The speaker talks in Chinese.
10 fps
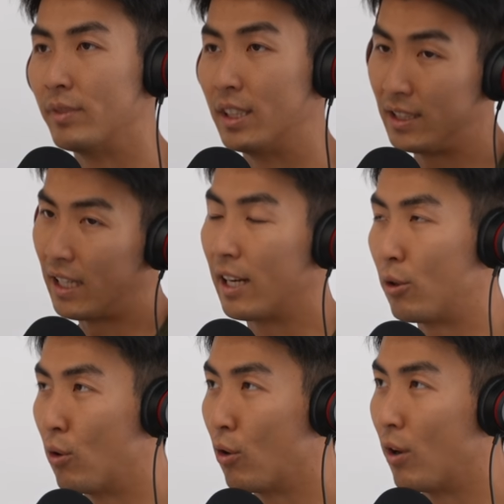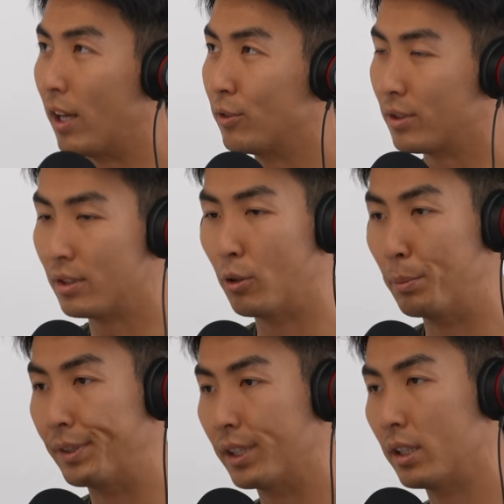其实现在可以透露了，就是我
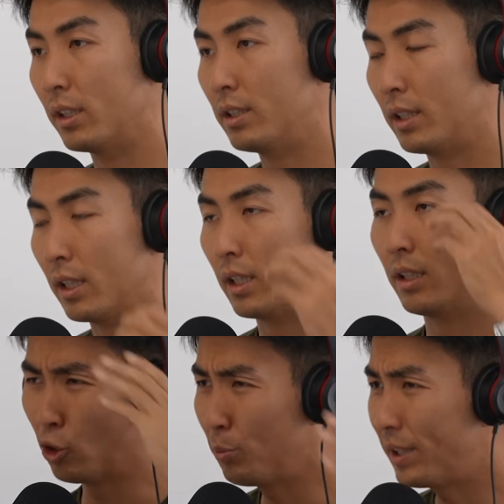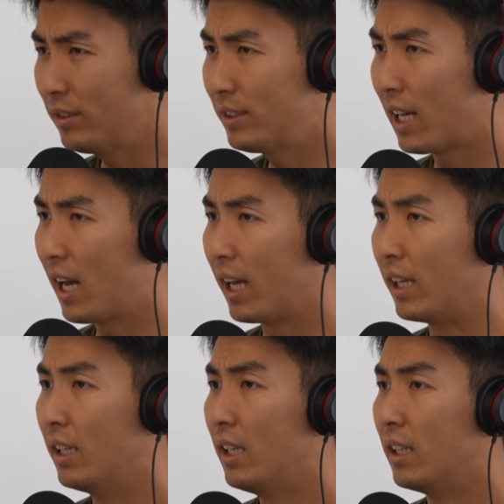们的一些周边
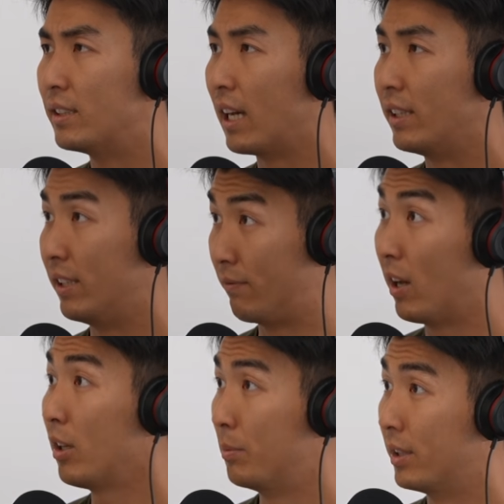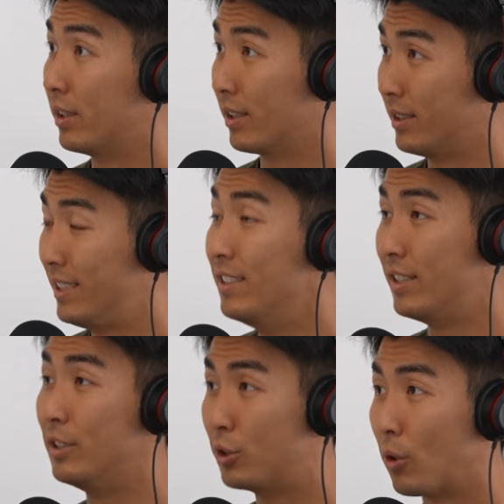在。在 development 的进
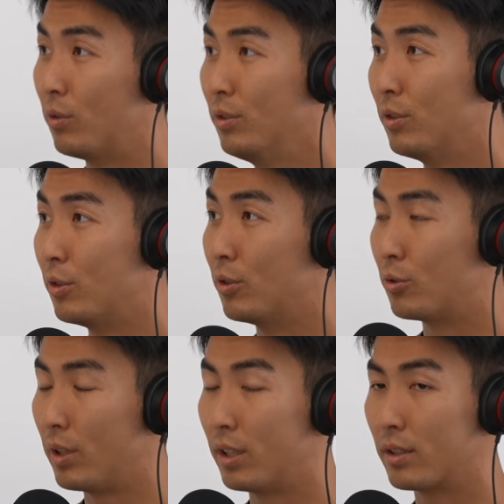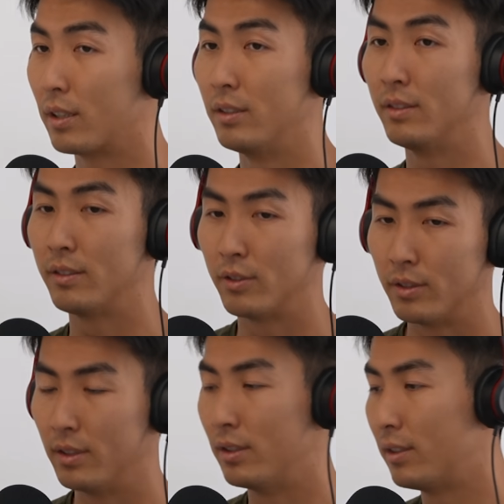行中，啊，所以跟就
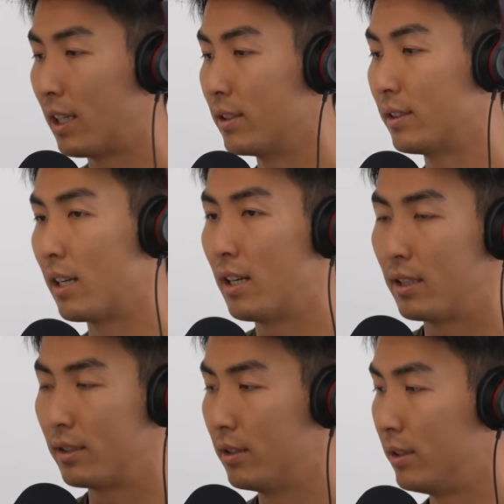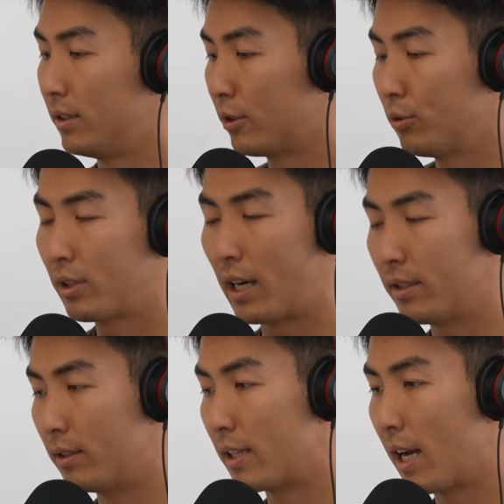是厂商啊、设计就是开
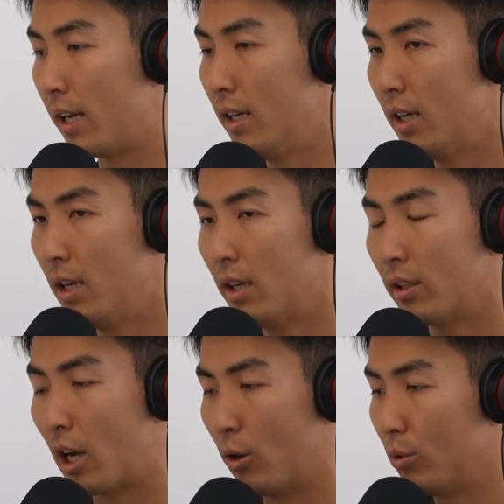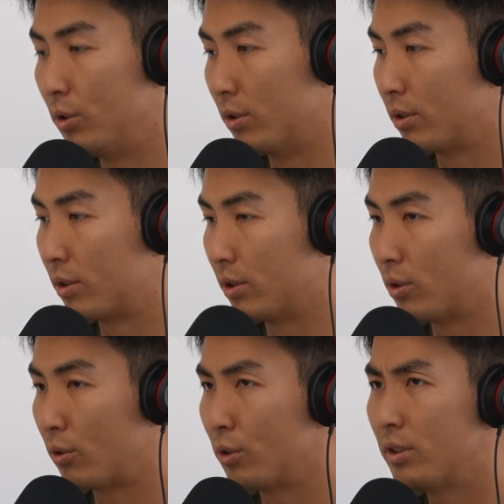始在讨论之
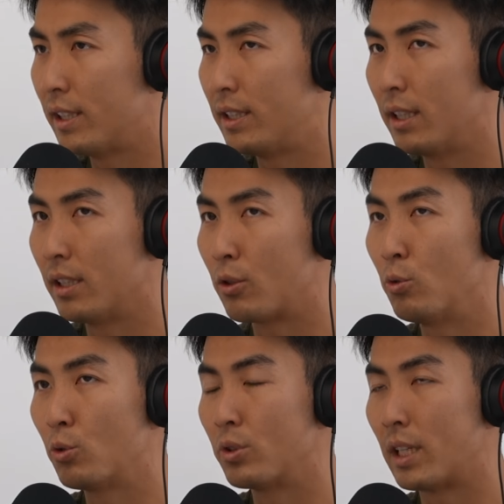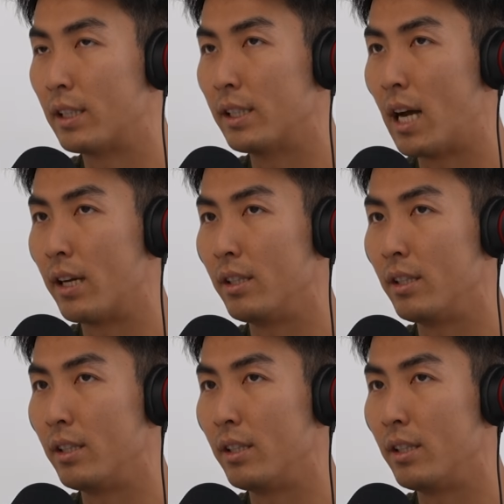中，就是这些工作上的压